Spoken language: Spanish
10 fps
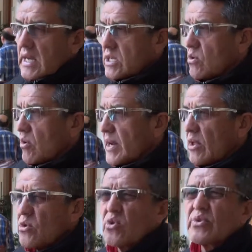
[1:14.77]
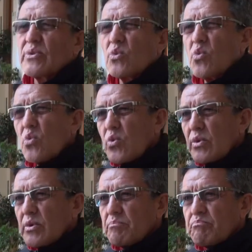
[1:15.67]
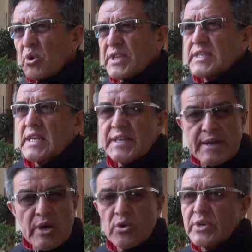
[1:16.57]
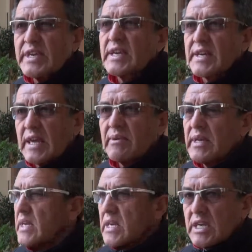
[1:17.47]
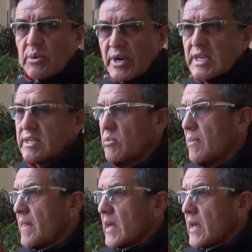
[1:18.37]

es un gobernador con un potencial de trabajo increíble y buenísimo.